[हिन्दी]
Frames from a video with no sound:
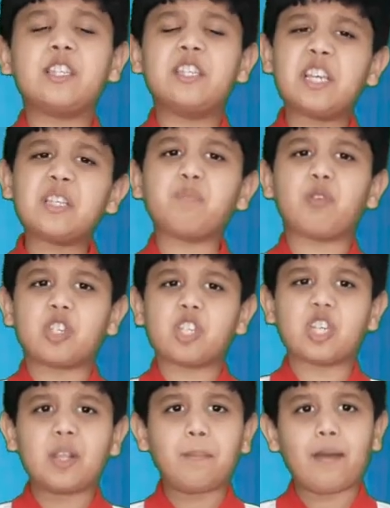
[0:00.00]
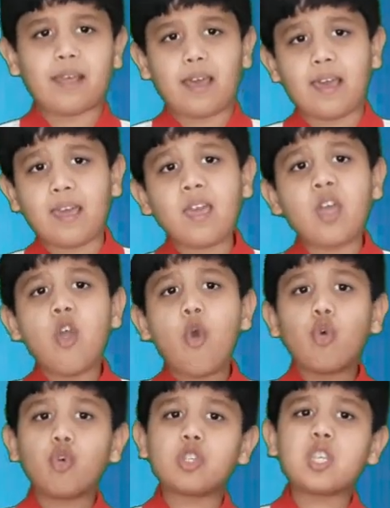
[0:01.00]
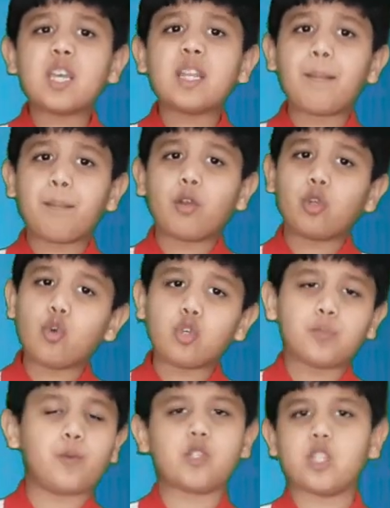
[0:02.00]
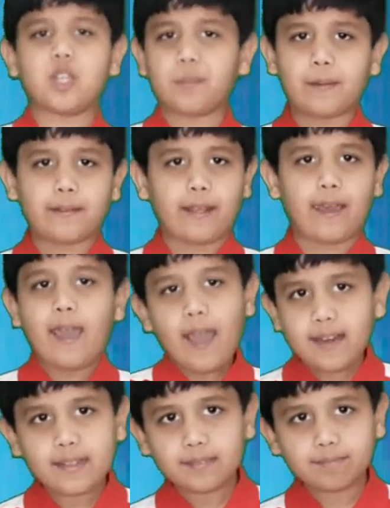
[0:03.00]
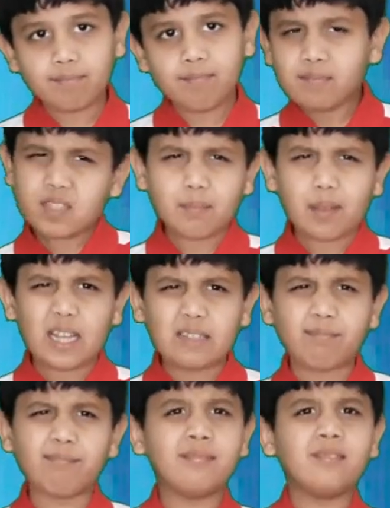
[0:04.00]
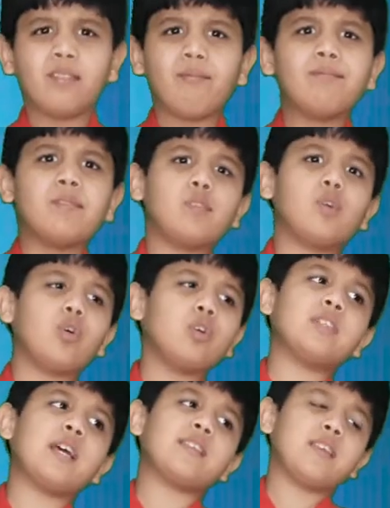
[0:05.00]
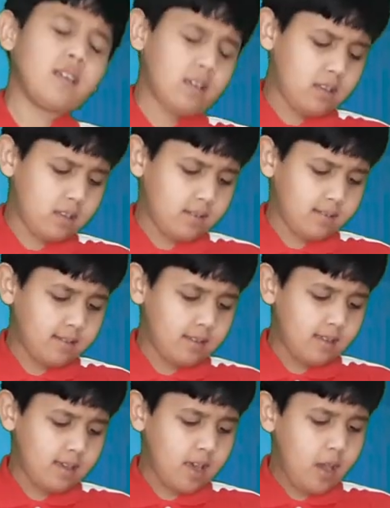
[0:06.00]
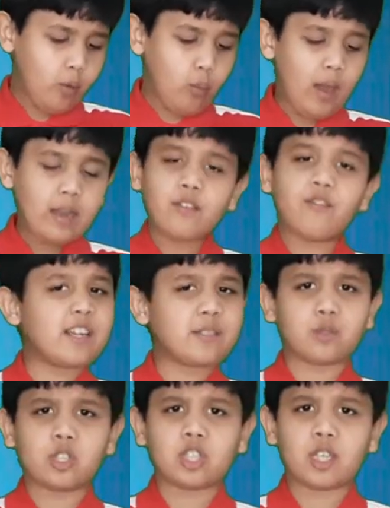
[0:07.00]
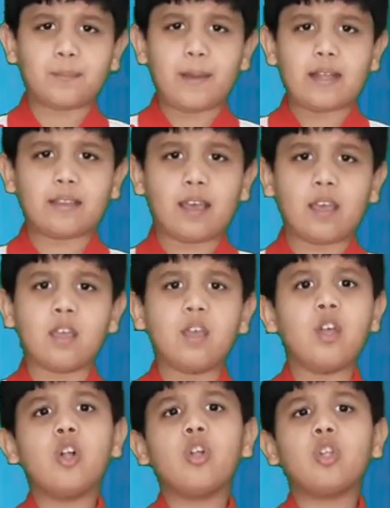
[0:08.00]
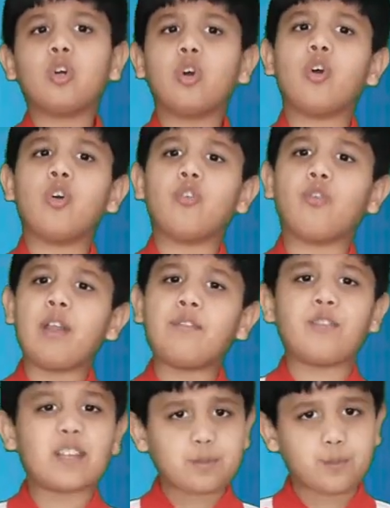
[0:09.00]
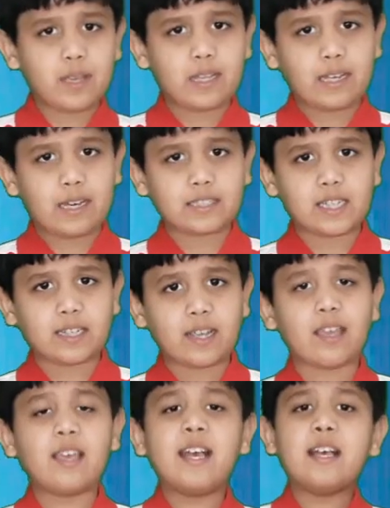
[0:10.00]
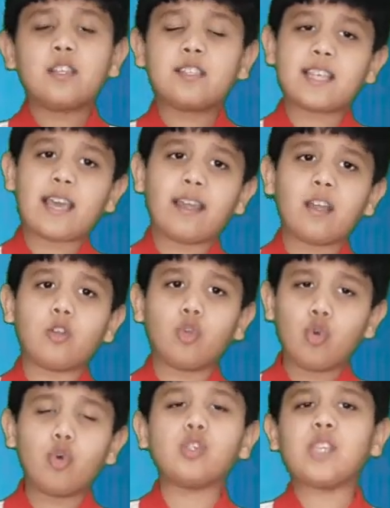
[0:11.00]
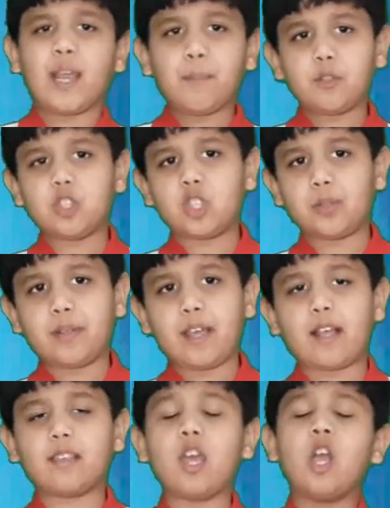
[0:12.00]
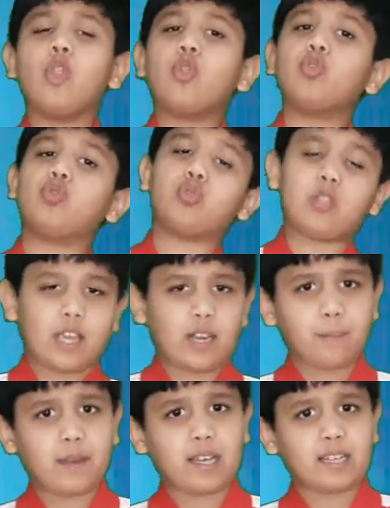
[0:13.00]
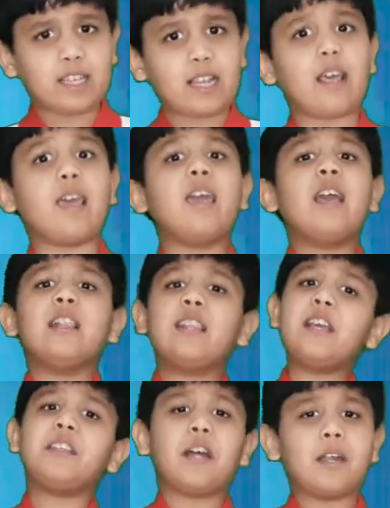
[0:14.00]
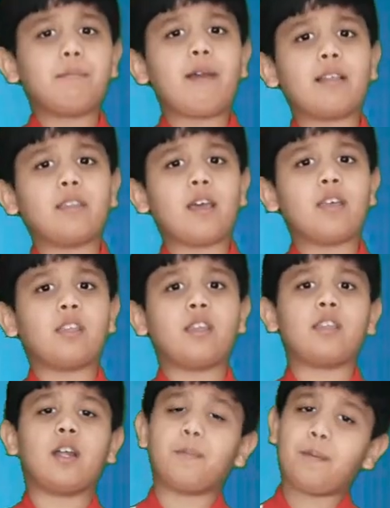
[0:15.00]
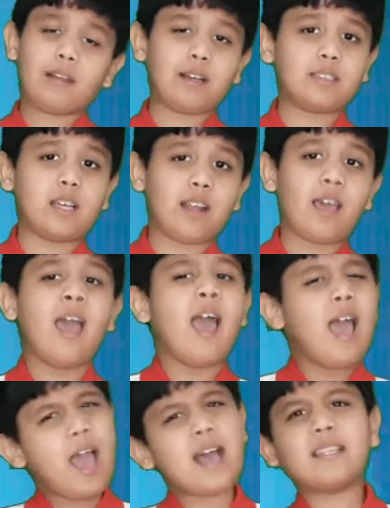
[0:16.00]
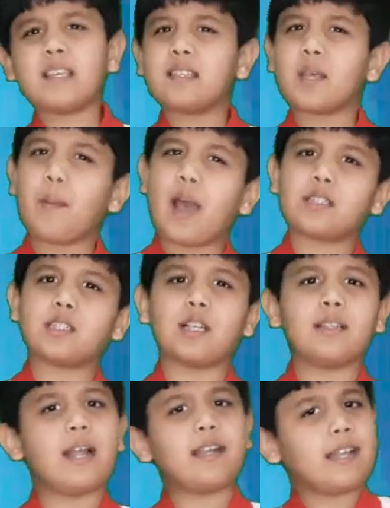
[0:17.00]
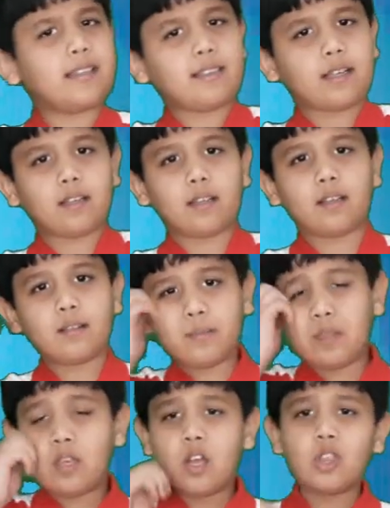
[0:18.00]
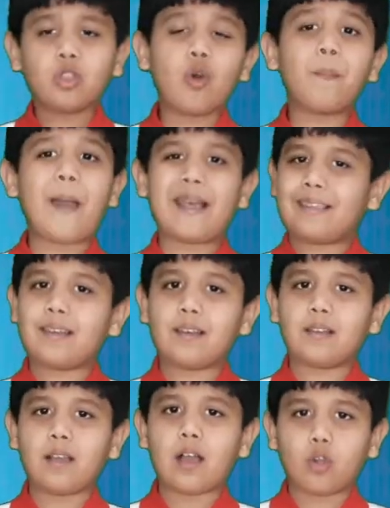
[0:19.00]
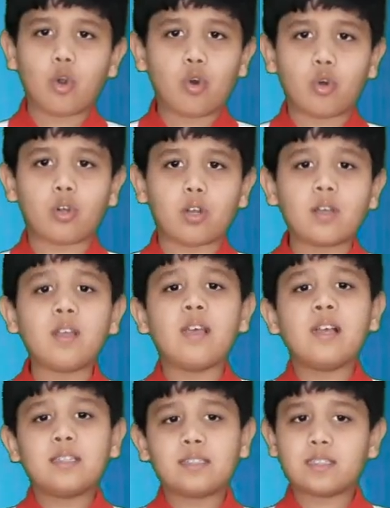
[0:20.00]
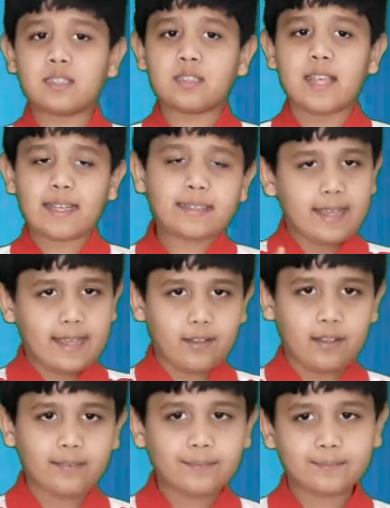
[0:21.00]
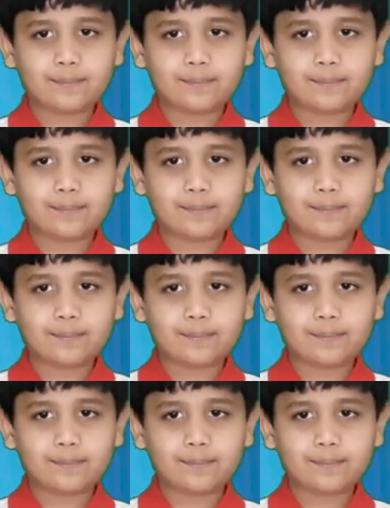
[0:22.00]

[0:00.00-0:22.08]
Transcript: जिस पोजीशन पर है उसी नंबर को उस पोजीशन में करना है है ना सिंपल है तो जैसे वन फर्स्ट पोजीशन पे आता है तो वन फर्स्ट तो पे लिखा जा रहा है सेक, टू सेकंड पोजीशन पे आता है तो टू सेकंड पे लिखा जा रहा है थ्री थर्ड पे आता है थ्री थर्ड पे लिखा जा रहा है ऐसे ही सब ऐसे चलता है टेंथ तक तो पैथन का कोड देखते हैं